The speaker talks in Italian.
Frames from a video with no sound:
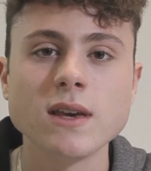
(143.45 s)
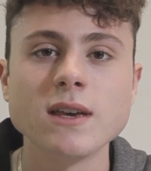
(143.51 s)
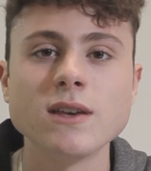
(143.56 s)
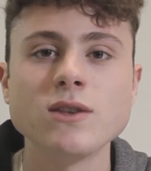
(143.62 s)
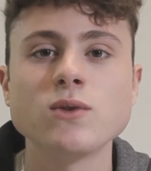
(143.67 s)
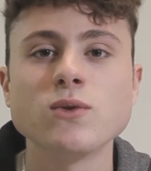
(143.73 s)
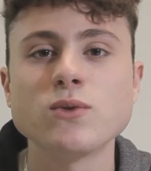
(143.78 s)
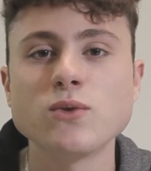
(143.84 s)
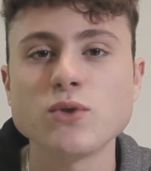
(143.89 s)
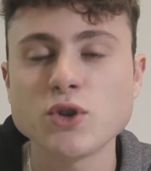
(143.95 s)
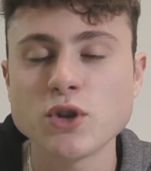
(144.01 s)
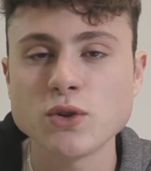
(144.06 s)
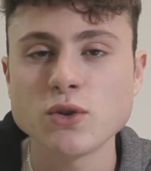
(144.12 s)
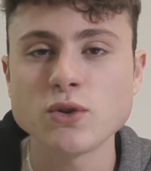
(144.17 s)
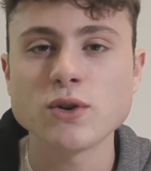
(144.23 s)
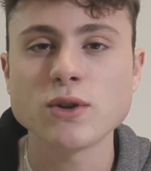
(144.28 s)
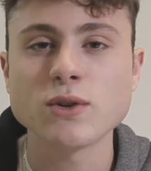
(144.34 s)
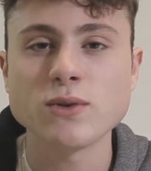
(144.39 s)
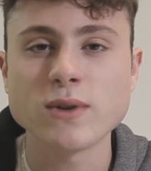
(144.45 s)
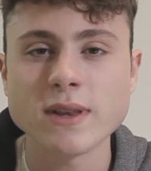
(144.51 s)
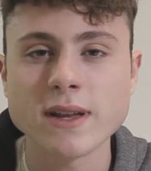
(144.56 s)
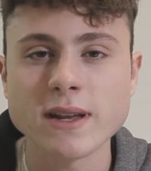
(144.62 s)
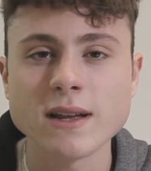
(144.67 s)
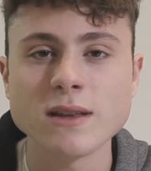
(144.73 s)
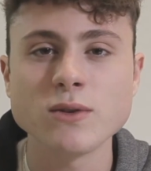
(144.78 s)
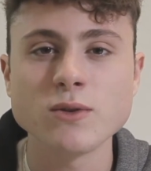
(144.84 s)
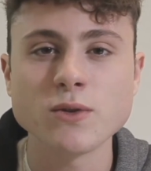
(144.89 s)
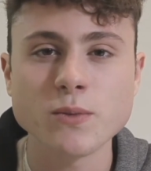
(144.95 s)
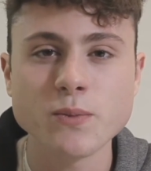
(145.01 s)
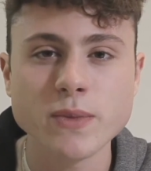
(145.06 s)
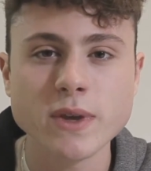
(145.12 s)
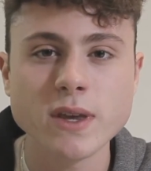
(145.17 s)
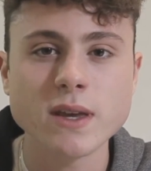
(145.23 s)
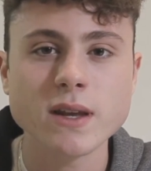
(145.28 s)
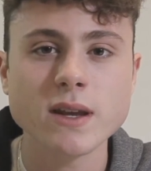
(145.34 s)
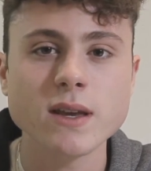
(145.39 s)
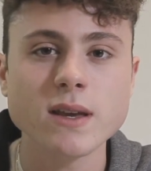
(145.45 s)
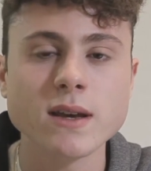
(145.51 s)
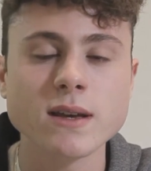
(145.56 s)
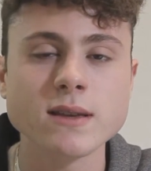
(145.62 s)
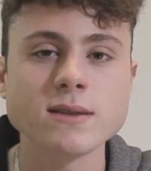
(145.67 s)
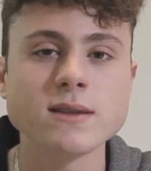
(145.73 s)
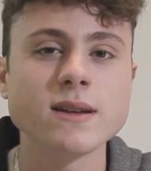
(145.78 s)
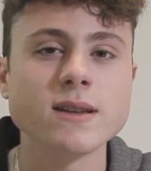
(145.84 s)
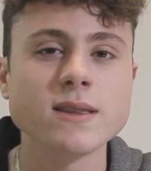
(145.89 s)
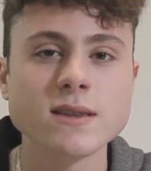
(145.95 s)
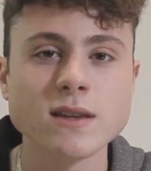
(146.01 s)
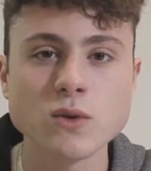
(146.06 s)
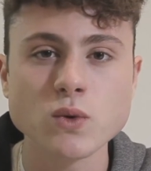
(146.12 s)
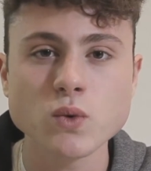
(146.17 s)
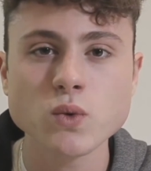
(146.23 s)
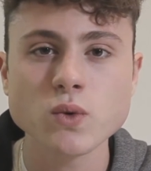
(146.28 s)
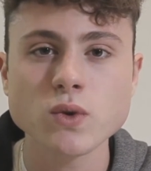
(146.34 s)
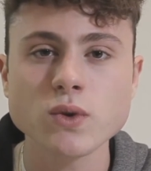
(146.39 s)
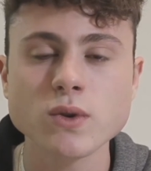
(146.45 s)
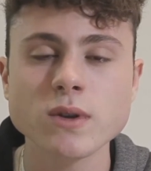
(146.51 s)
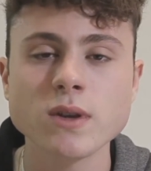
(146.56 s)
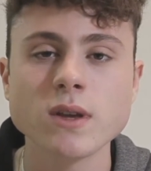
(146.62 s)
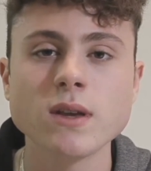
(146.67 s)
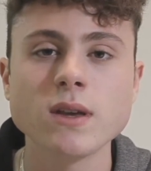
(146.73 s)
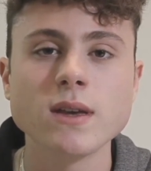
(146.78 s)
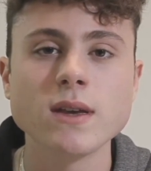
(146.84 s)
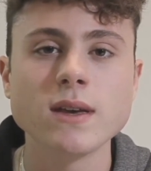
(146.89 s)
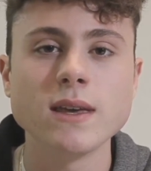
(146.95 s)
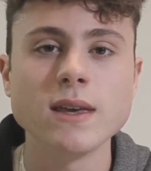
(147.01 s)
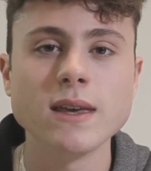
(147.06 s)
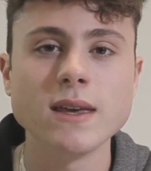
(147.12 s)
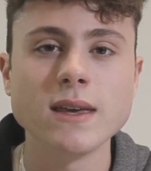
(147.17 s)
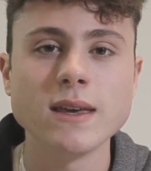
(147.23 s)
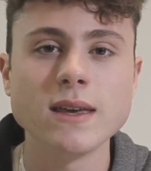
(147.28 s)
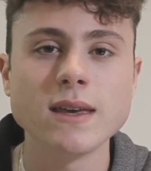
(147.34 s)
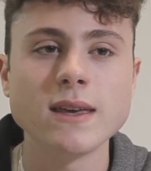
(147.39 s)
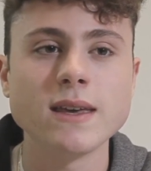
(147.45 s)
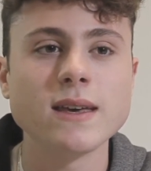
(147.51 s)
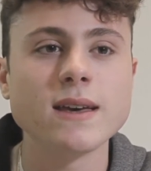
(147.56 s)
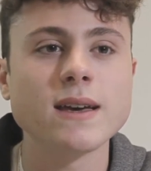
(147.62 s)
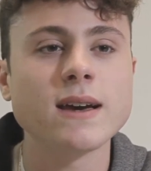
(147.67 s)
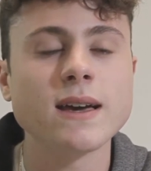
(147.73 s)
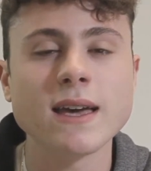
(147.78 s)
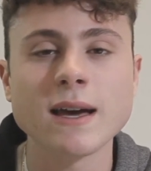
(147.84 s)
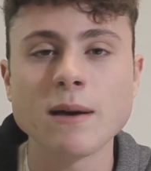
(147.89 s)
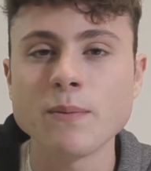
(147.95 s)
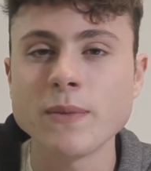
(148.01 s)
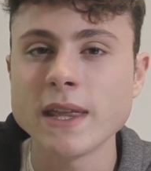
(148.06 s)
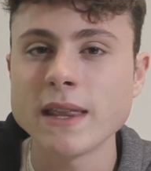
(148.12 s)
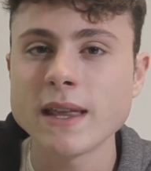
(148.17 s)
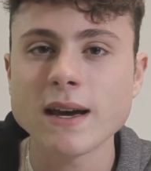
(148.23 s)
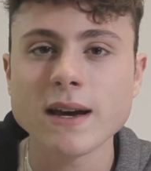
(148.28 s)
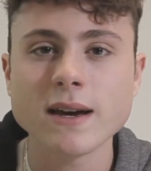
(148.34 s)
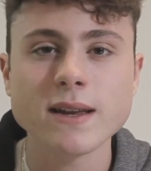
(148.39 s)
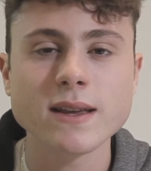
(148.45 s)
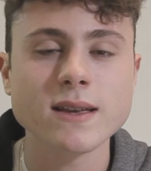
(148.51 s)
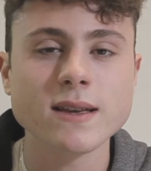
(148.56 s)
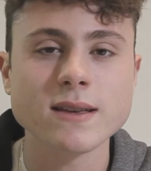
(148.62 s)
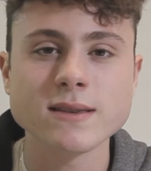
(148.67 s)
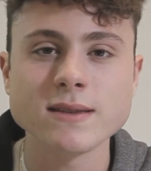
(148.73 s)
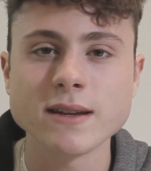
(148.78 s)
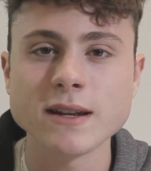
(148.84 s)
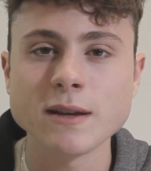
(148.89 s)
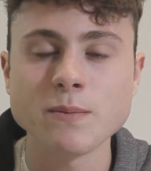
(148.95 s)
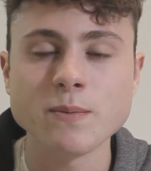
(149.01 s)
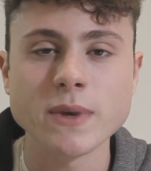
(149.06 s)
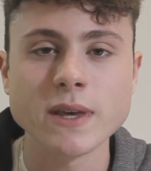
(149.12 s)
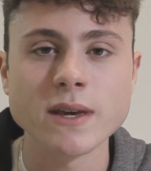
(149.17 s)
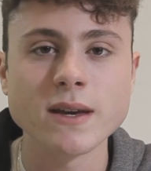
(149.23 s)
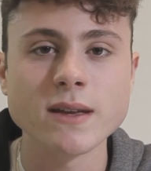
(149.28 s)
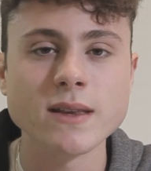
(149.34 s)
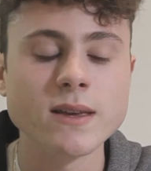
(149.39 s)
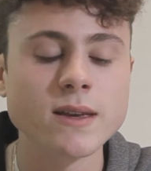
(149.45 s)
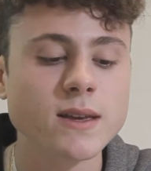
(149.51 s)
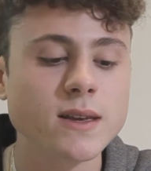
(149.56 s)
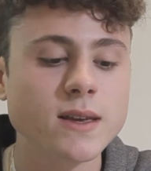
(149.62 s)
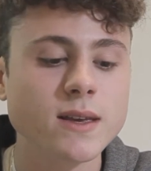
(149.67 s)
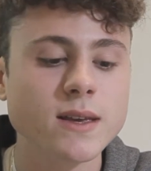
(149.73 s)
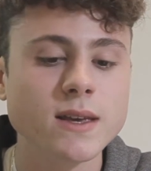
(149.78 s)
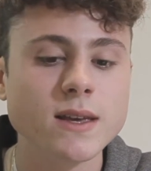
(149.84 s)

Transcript: sono riuscito a tornare a dormire, a star seduto e a camminare, a stare in piedi.